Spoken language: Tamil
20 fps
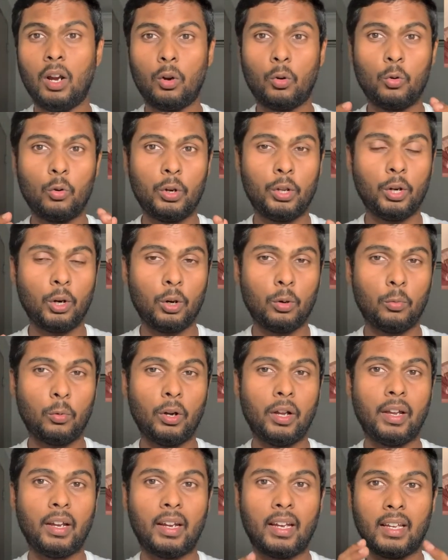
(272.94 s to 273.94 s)
கூட்டிக் கொண்டு
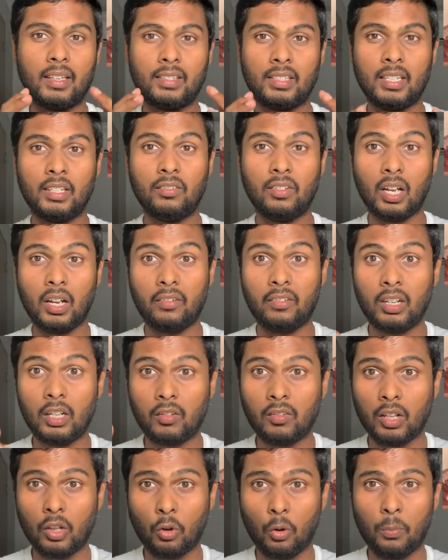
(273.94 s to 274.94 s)
போயிருக்க ஸ்டீவ்
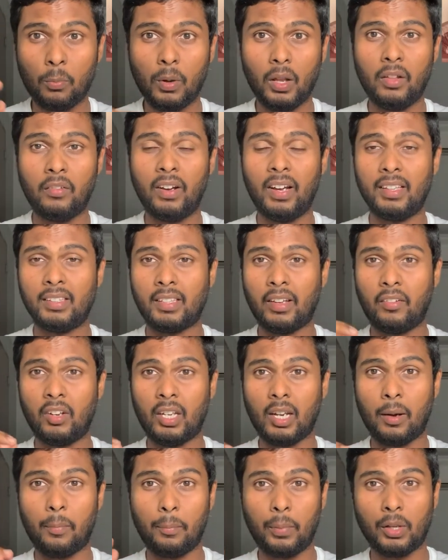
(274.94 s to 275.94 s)
வந்து ஒன்பது
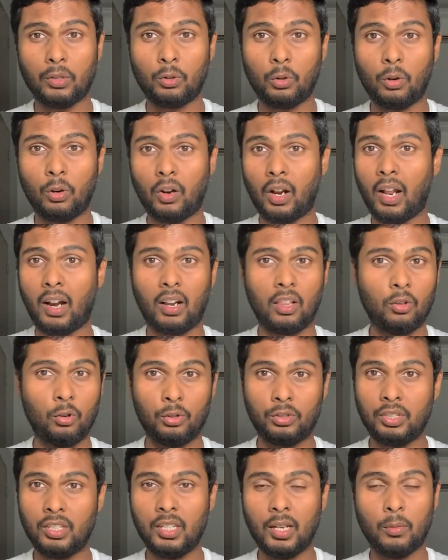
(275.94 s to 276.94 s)
வயசாவற்றி அப்பா சொல்கிறார் அது ஒரு
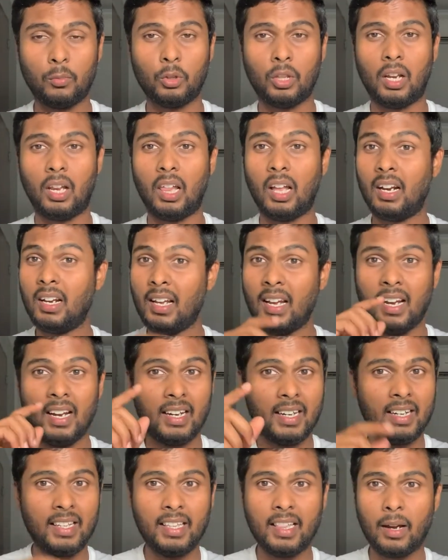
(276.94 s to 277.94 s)
சின்ன முதல்ல தான்
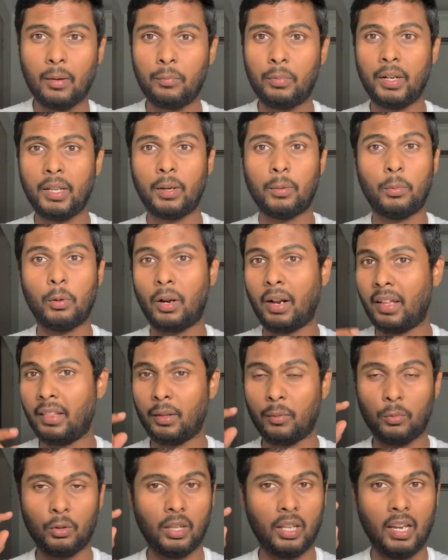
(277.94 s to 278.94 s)
நீ தான் பிடிக்க போகிற
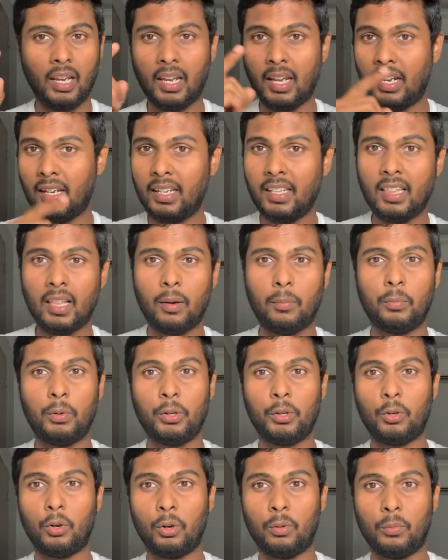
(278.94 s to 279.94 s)
இந்த முதலையை நீ தான்
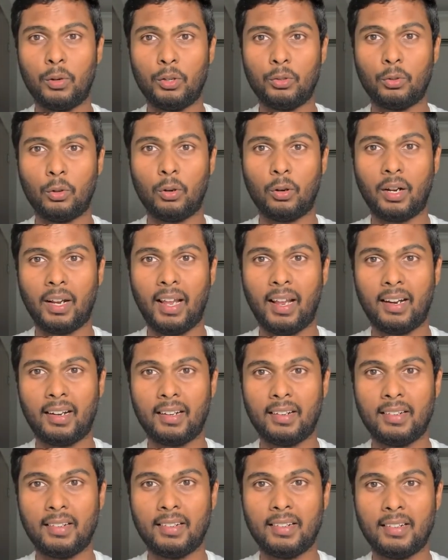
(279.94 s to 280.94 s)
பிடிக்கணும்னு சொல்கிறார்
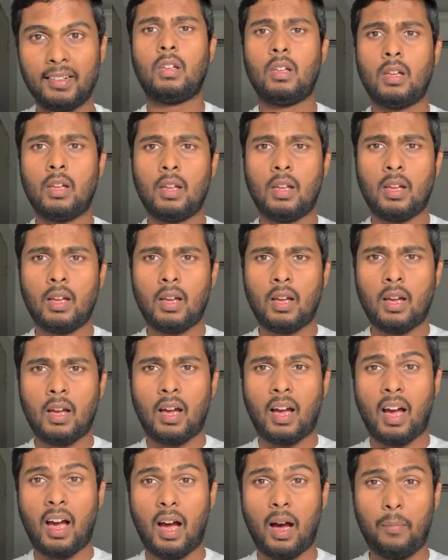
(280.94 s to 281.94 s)

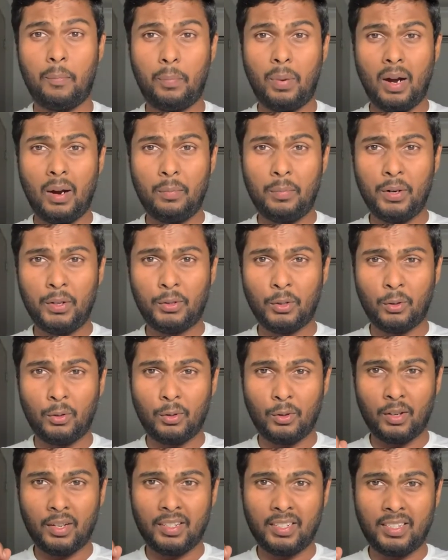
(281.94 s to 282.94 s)
அப்பா இப்படி
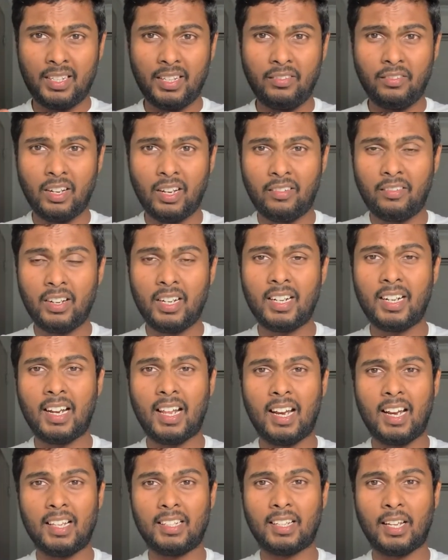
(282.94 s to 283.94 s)
சொன்னோன்னே ஸ்டீவ் அர்வினுக்கு
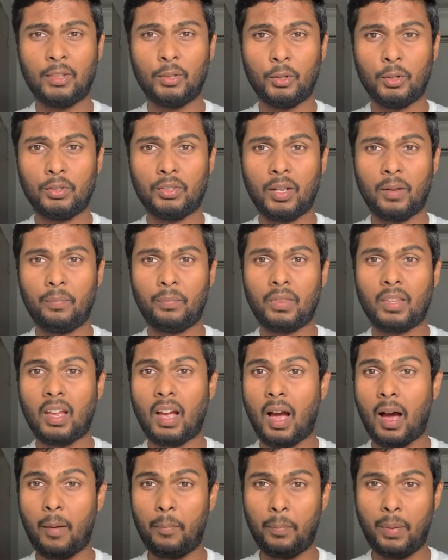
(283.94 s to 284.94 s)
நல்ல சந்தோஷம்
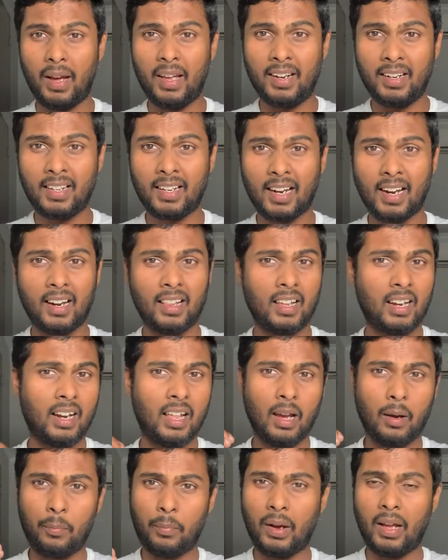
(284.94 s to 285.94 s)
அப்பா இருக்கிறார் தானே
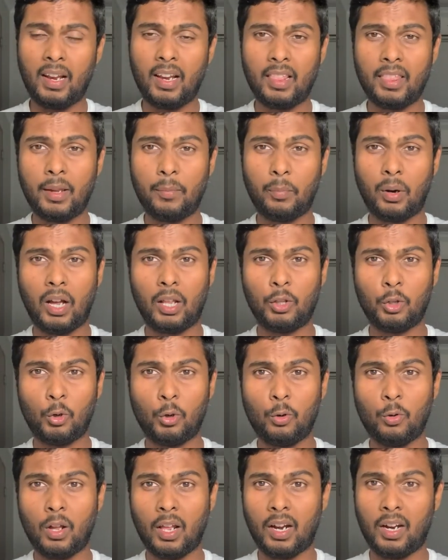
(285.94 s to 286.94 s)
அப்பா எல்லாத்தையும் பார்த்து
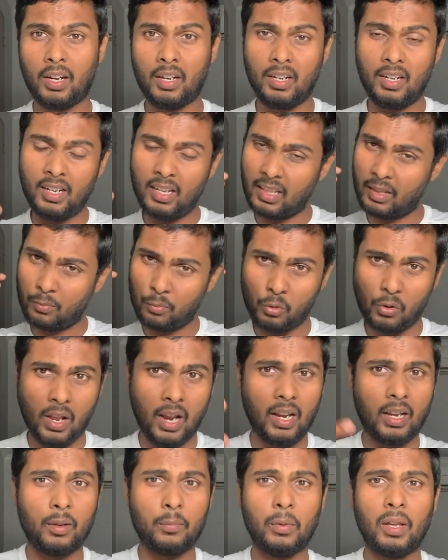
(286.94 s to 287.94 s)
கொள்வார் என்று அந்த
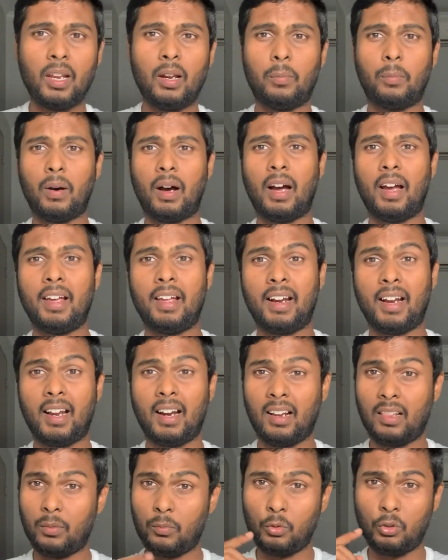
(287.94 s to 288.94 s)
முதலைக்கு மேலே
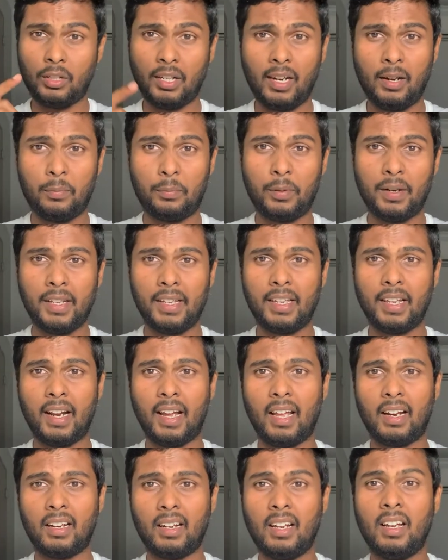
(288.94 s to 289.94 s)
பாயிறார் அந்த முதலையை
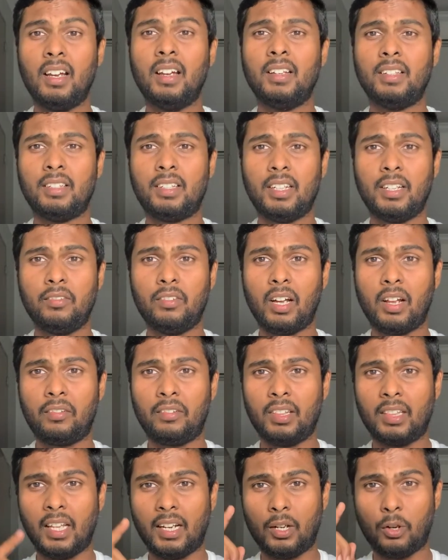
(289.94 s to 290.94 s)
பிடிக்கிறார் ஸ்டீவ்
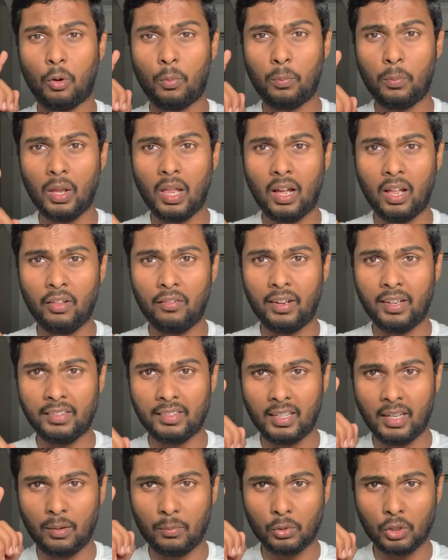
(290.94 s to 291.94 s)
அர்வின் தன் ஒன்பதாவது
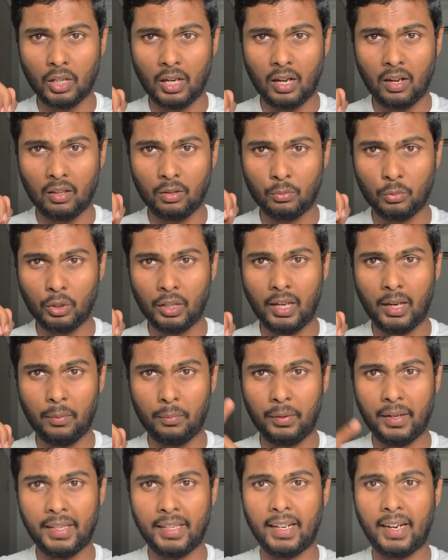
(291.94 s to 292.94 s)
வயசில் முதலாவது முதலையை
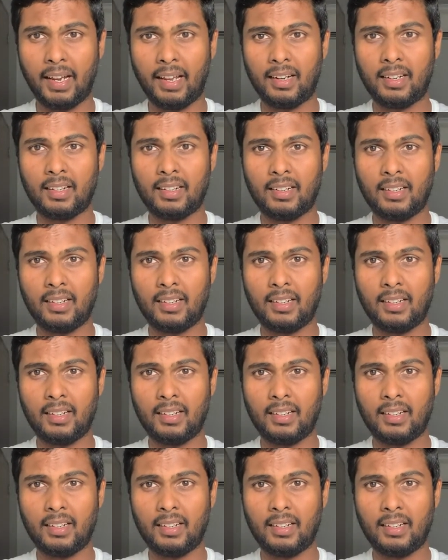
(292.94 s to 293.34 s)
பிடிக்கிறார்